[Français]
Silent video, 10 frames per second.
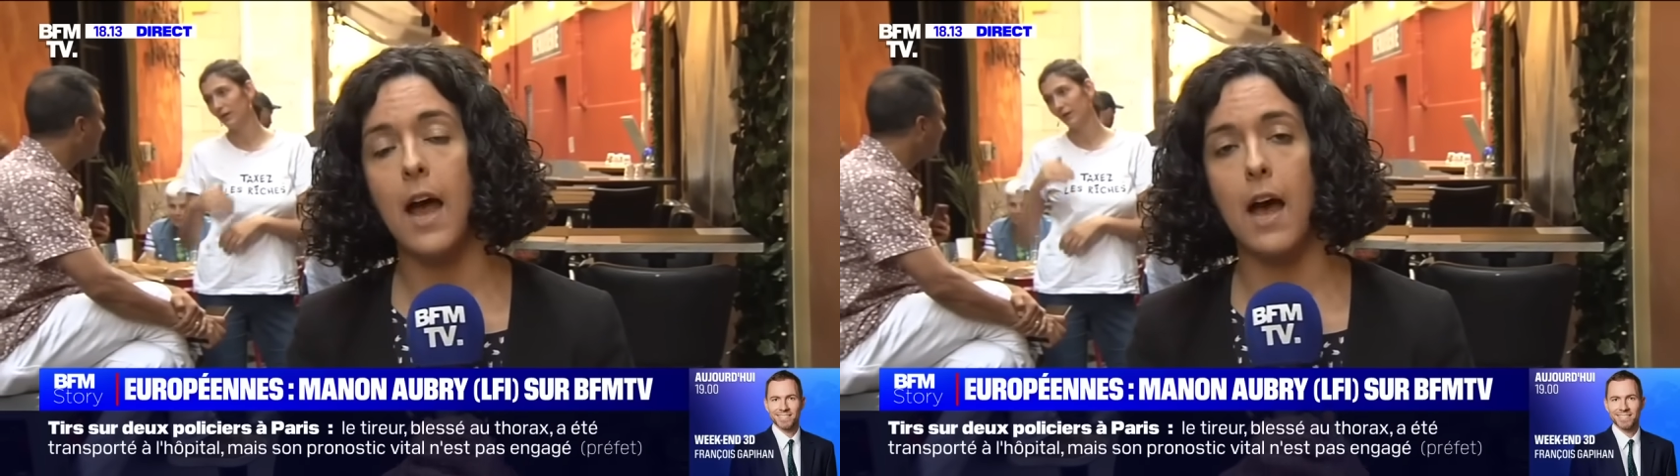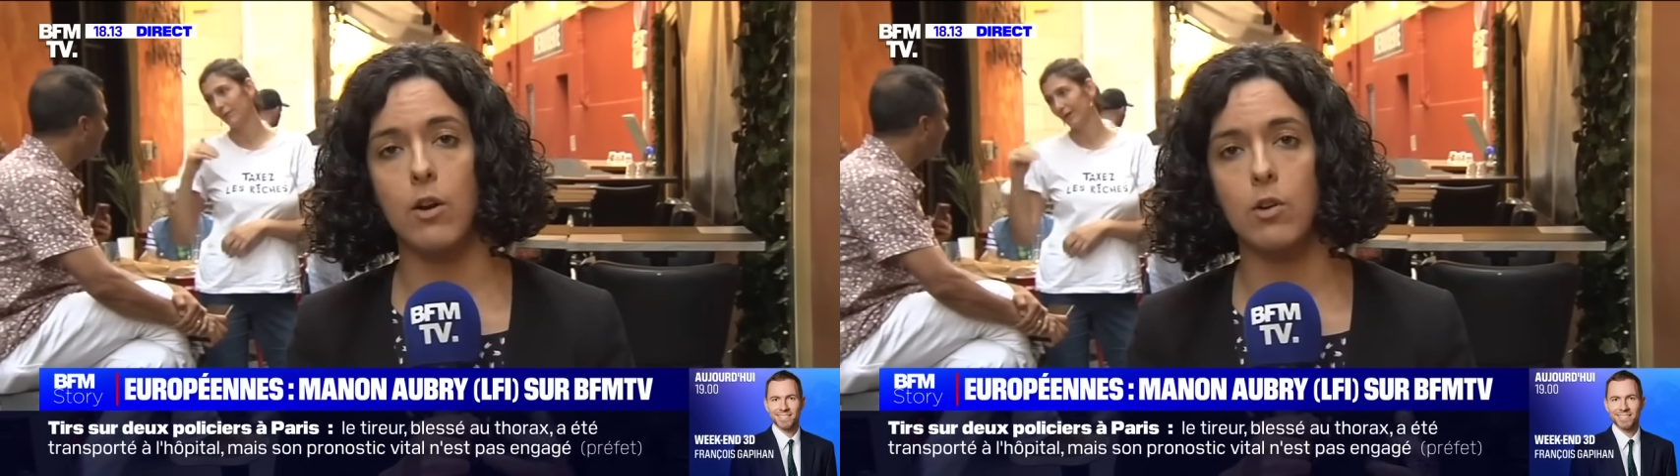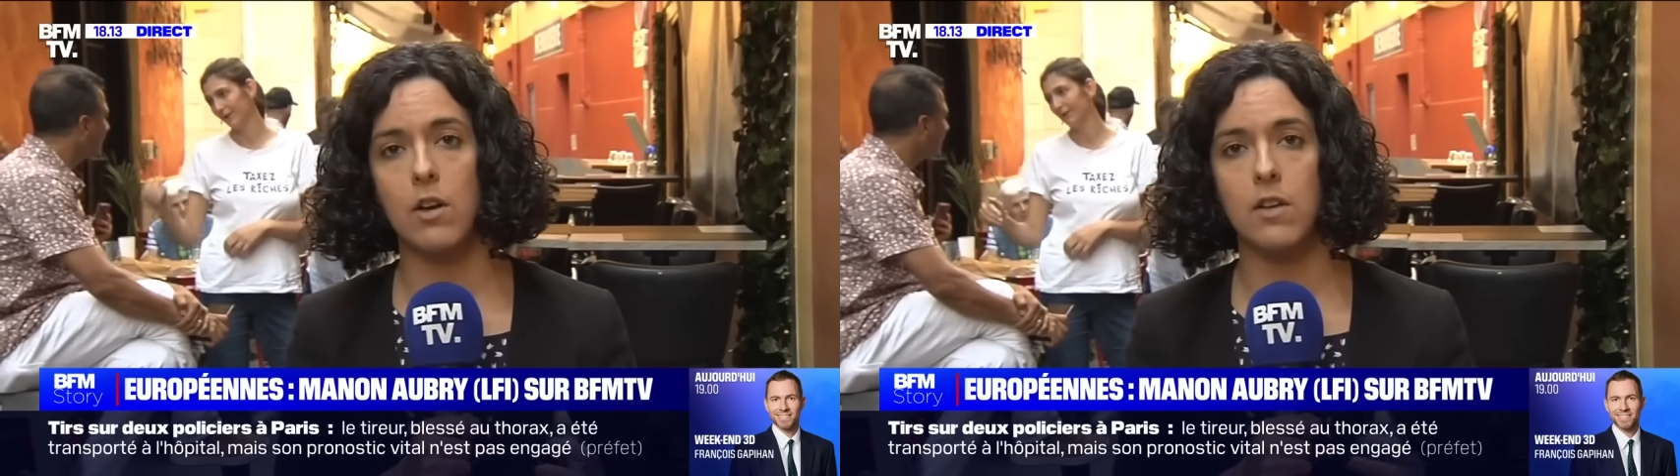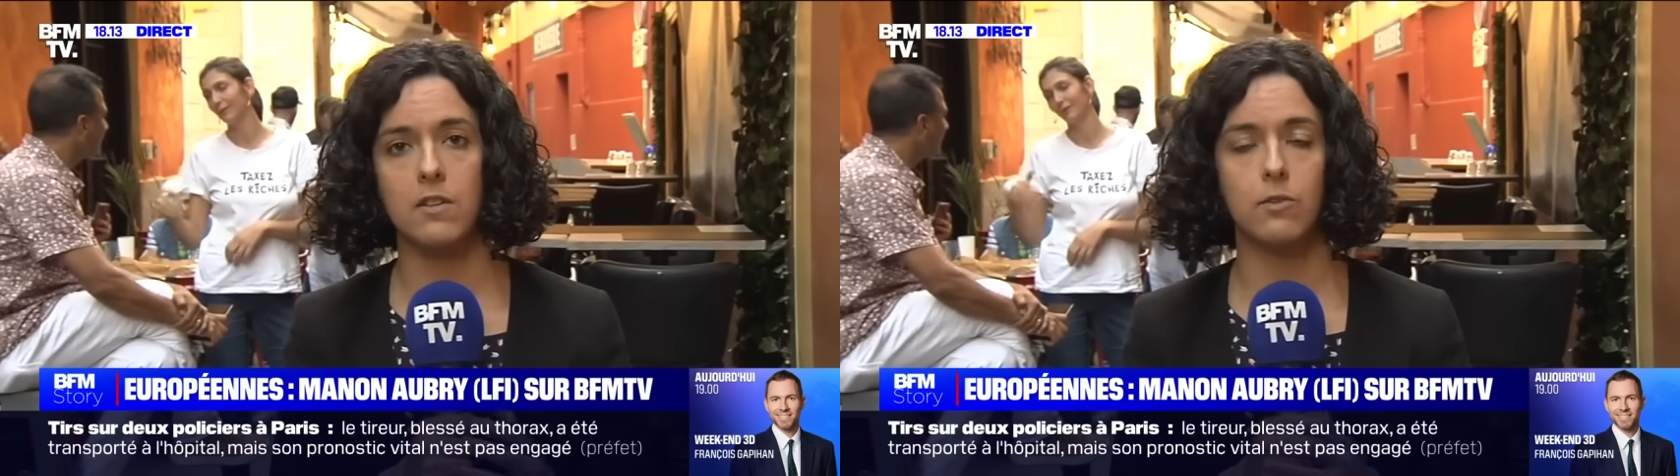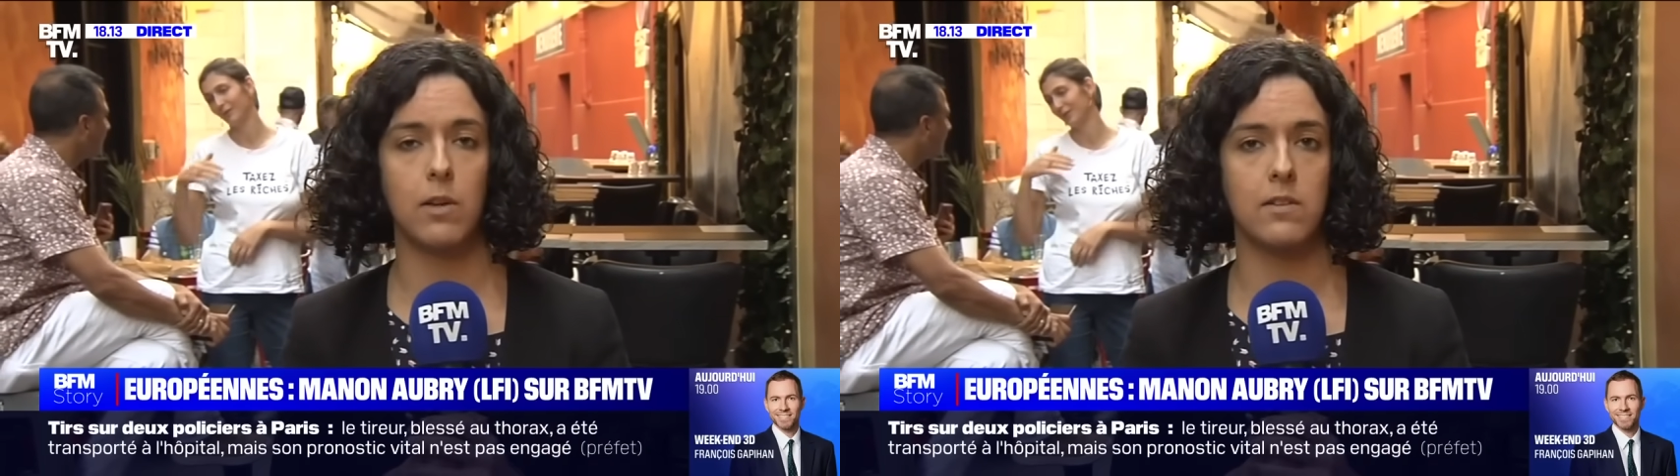alors que les
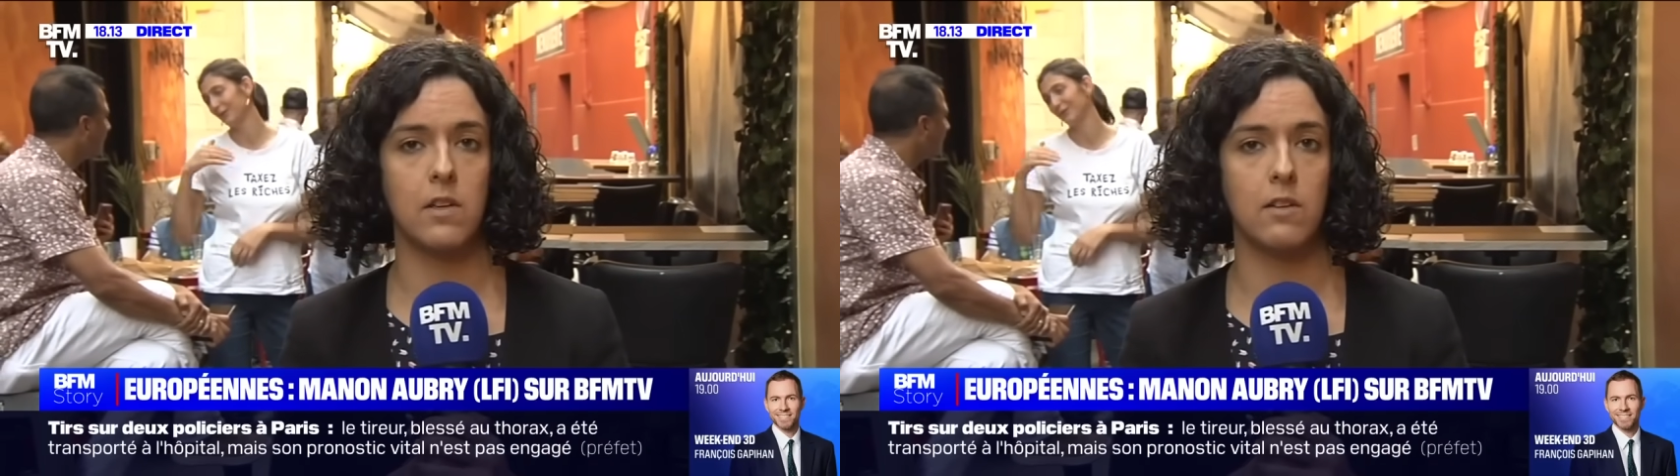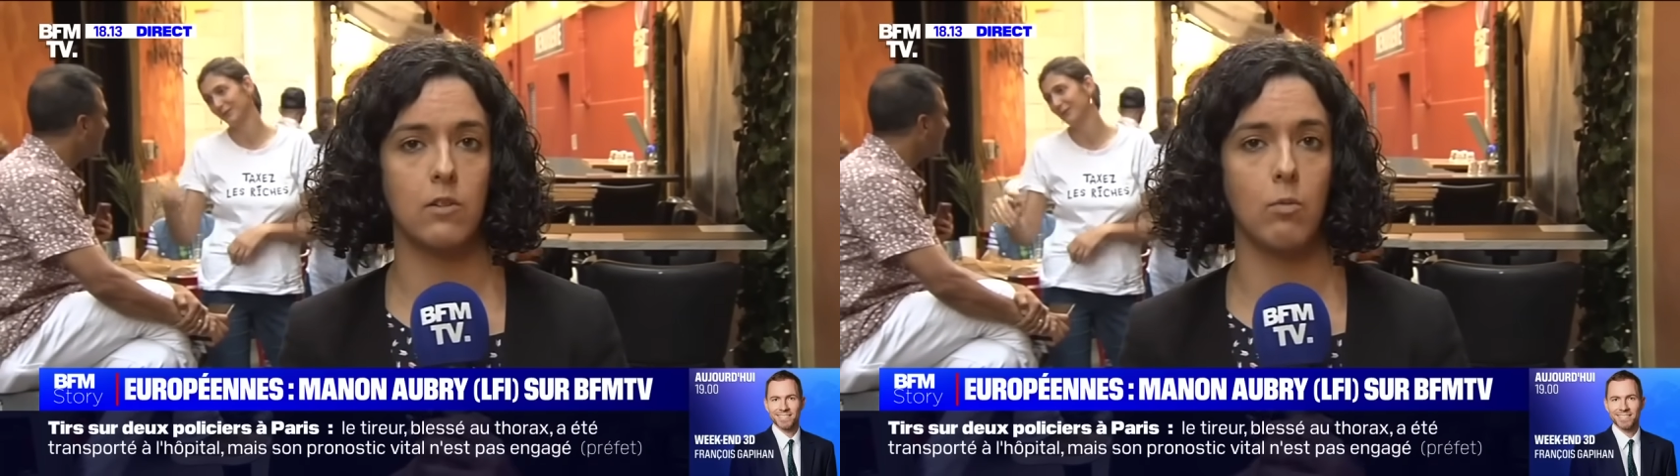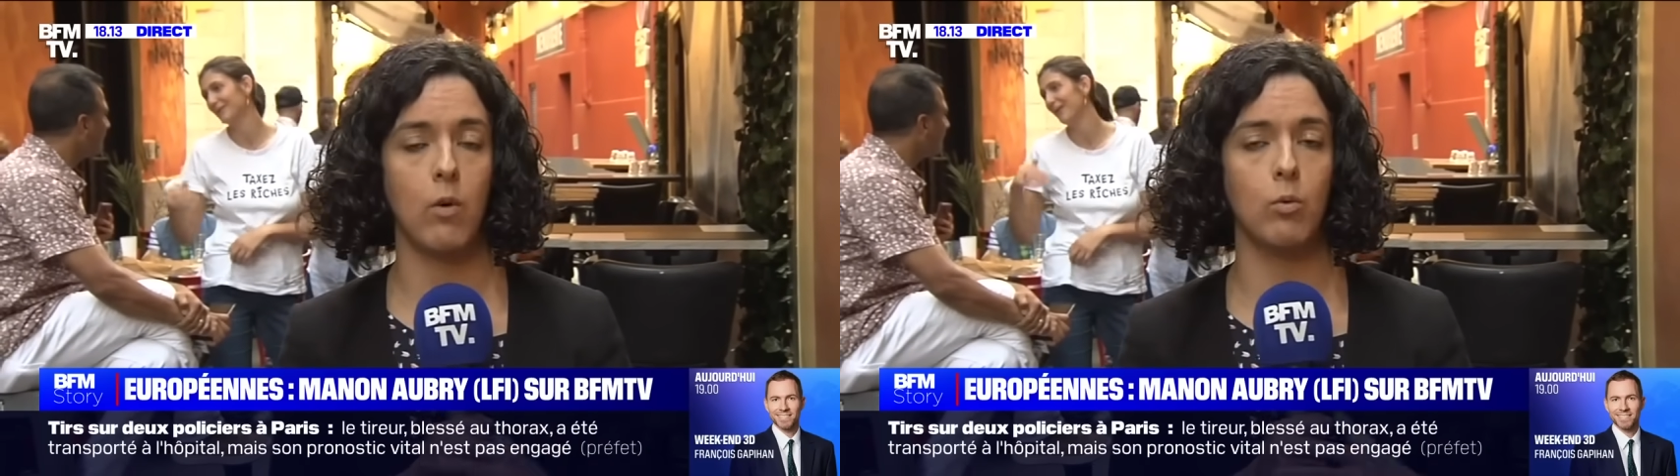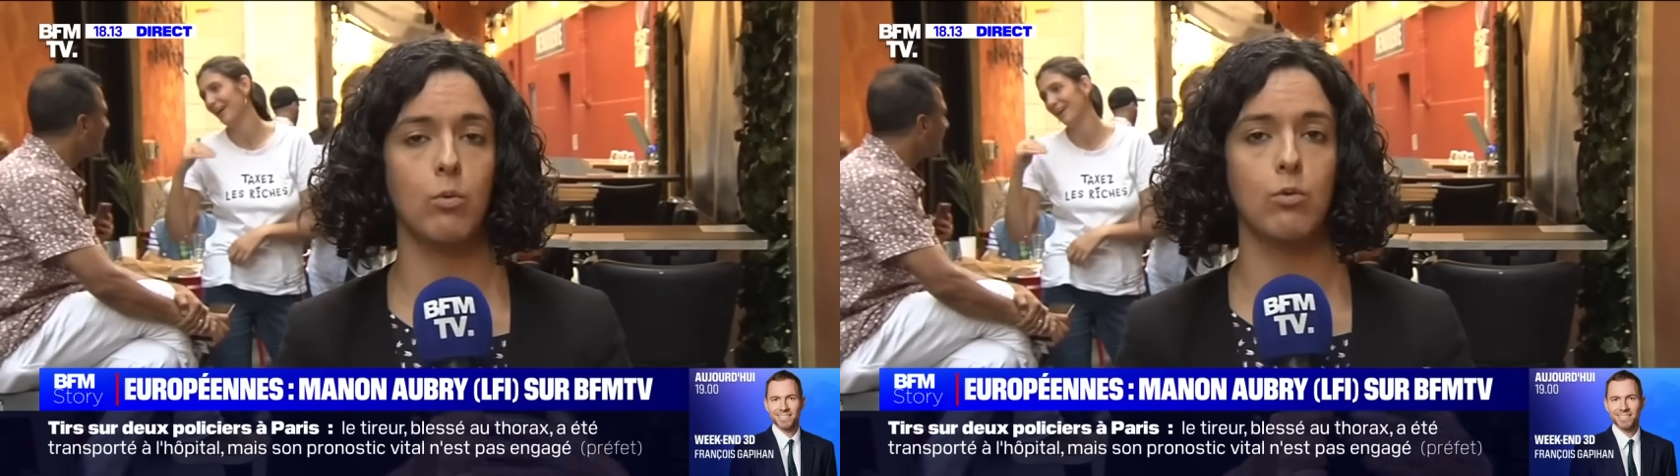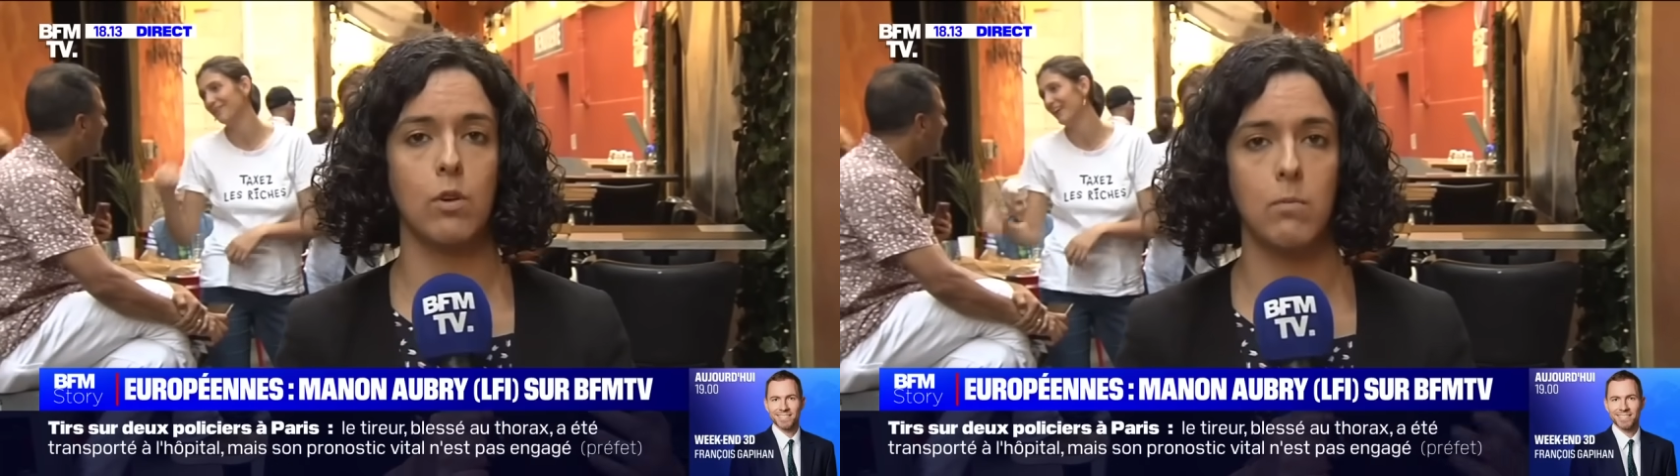Niçoises et les Niçois ont
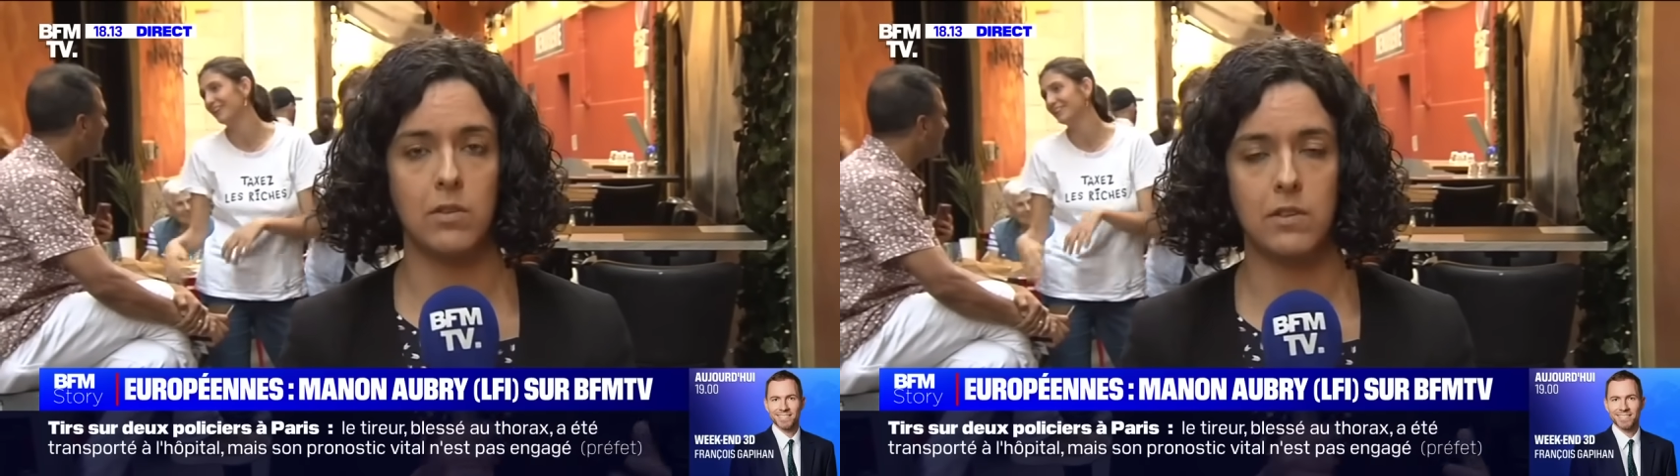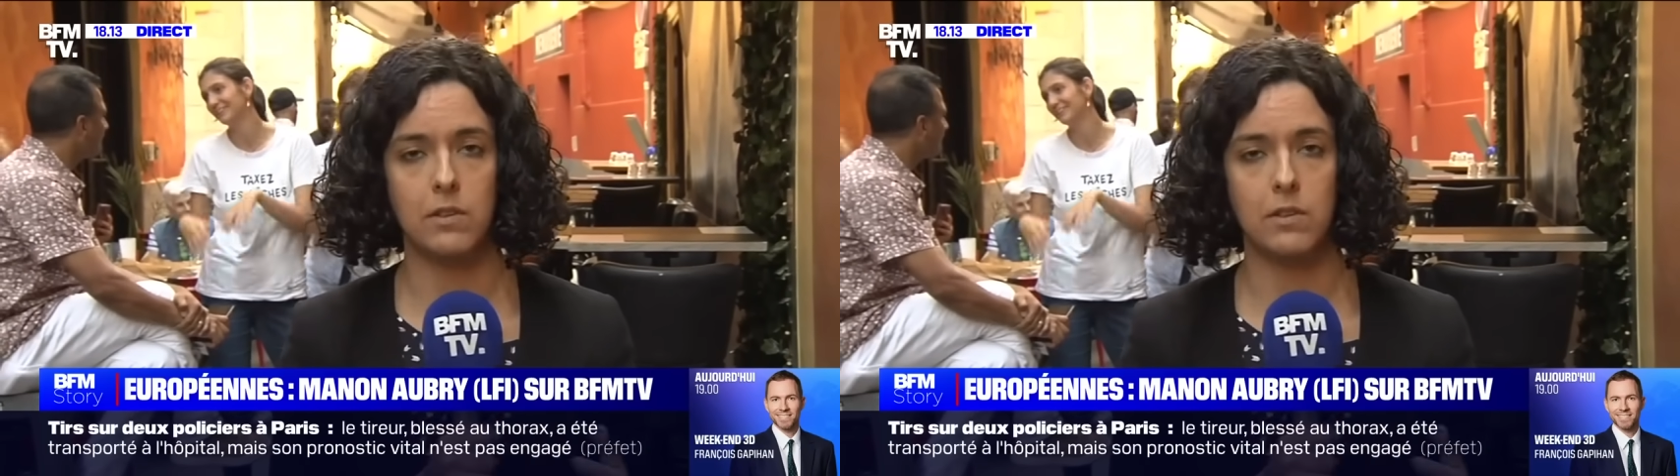non seulement des